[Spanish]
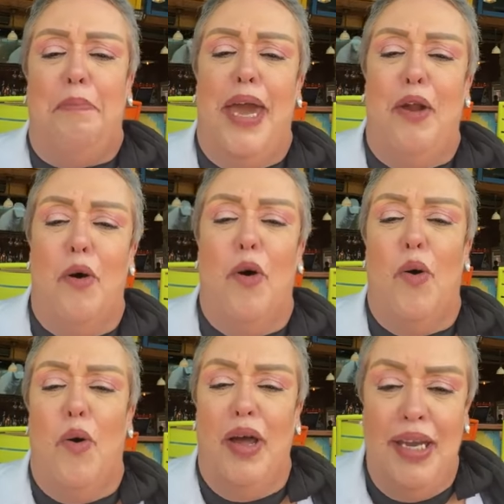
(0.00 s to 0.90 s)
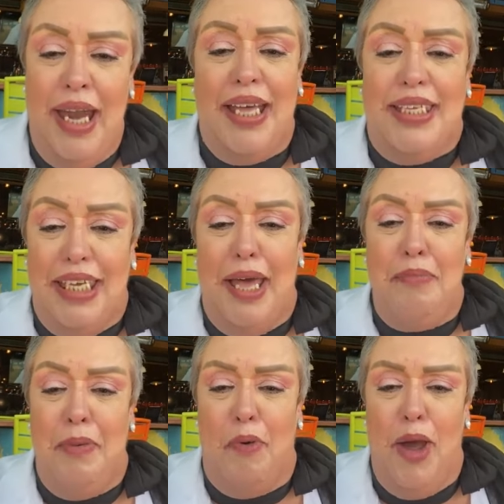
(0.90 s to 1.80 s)
pero nacida en
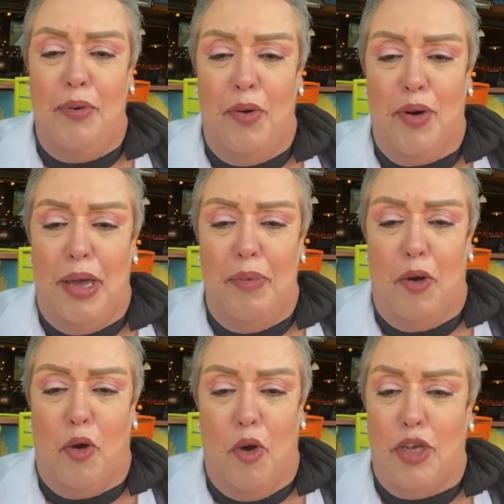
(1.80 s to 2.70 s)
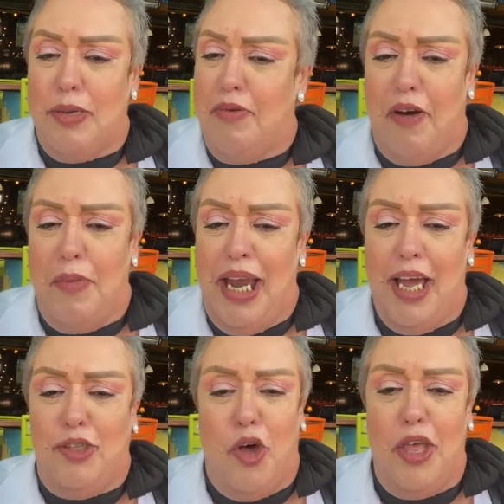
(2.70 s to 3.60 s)
mi pueblo, que me conoce mi
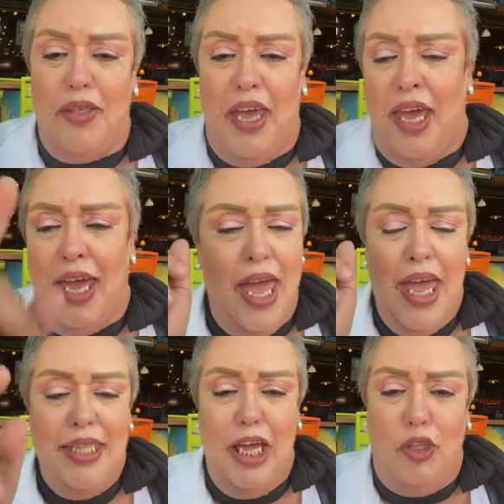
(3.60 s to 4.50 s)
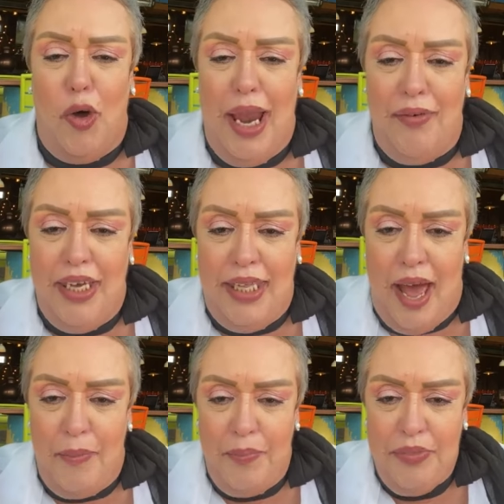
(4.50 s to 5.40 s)
familia y todo desde de toda la
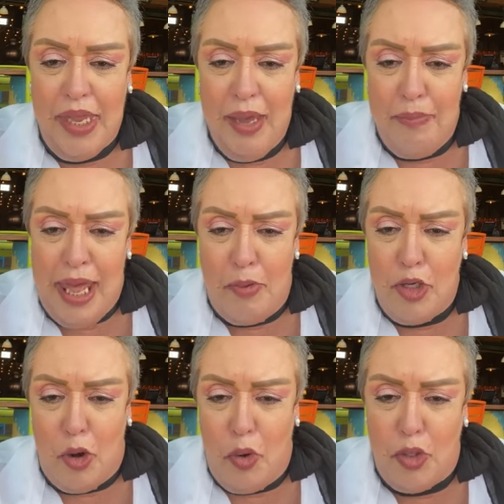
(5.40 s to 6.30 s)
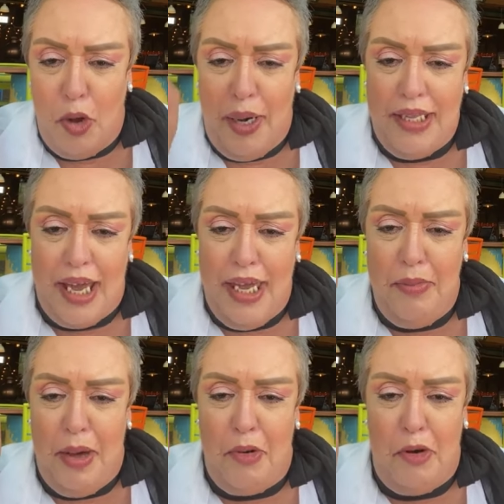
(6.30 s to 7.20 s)
vida. Me da mucho gusto verte aquí,
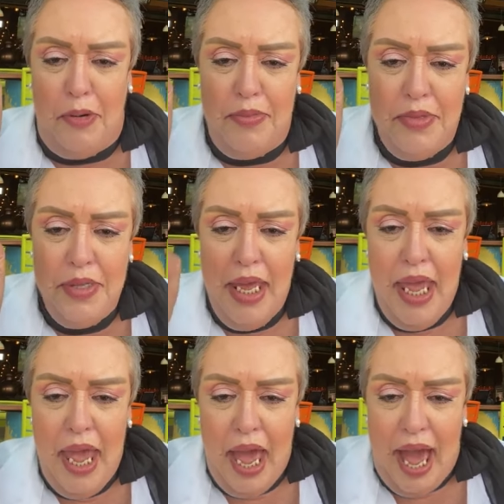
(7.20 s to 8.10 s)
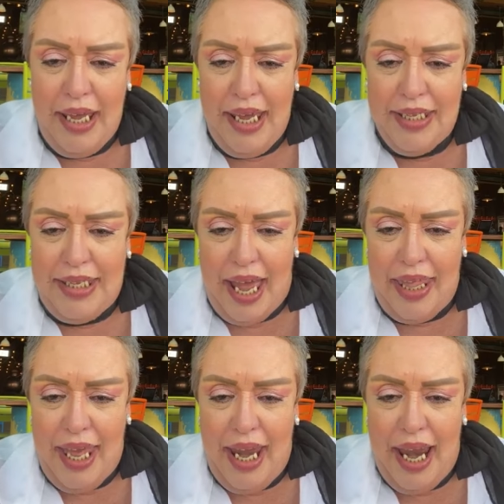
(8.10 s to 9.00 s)
mi amor. Ahí está
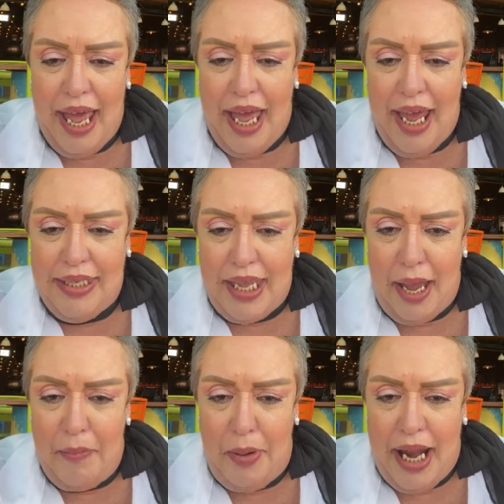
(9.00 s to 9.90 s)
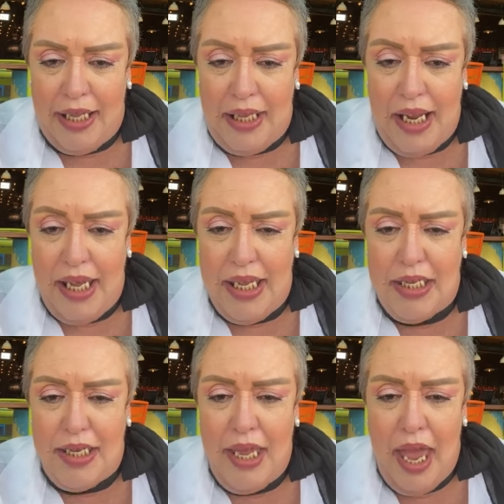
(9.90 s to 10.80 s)
Adela, está
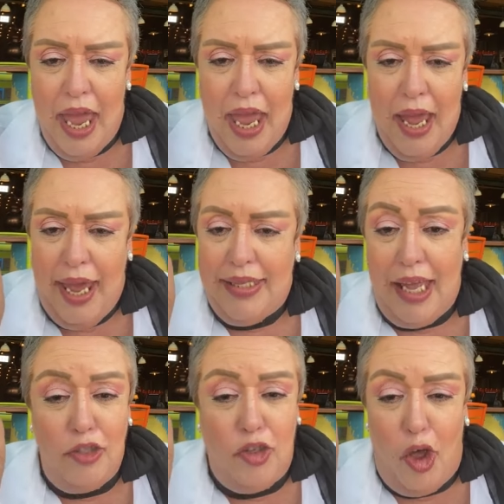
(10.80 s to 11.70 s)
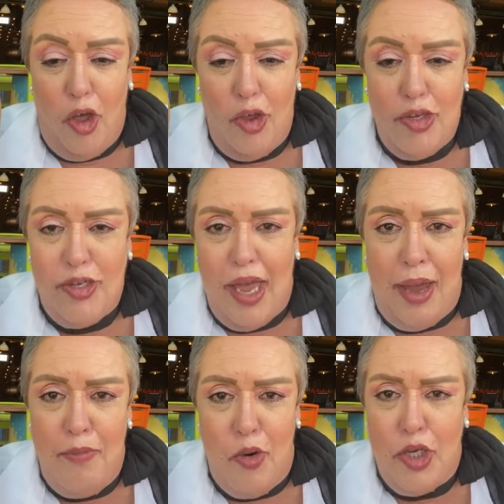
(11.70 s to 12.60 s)
Emperatriz, están todos,
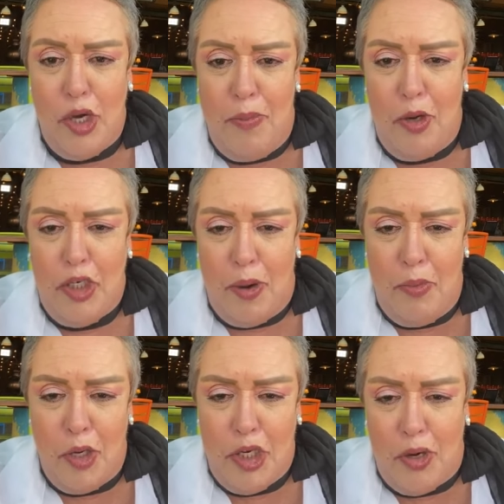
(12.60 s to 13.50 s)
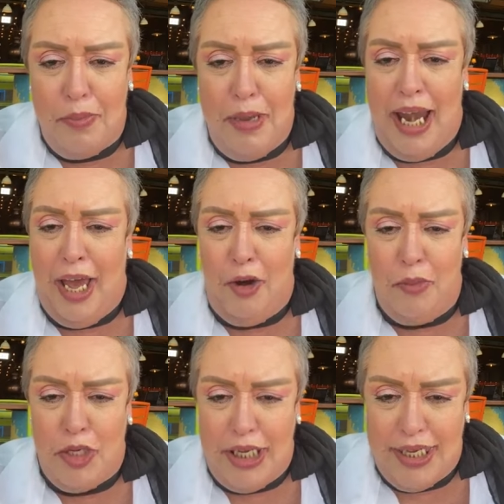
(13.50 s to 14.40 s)
hay muchos, muchos, muchos, me alegro
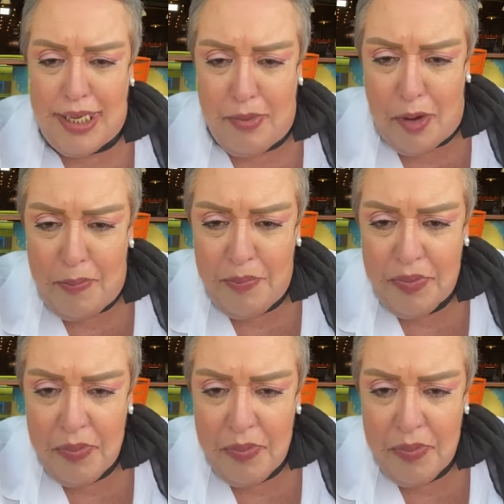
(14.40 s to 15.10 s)
muchísimo.